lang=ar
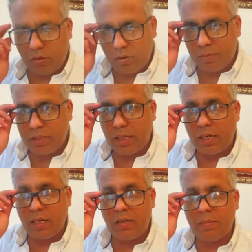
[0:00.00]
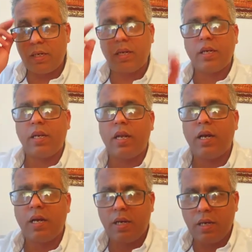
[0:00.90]
لكم الصراحه ما كاين
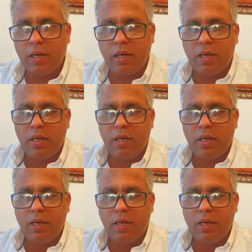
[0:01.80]
لا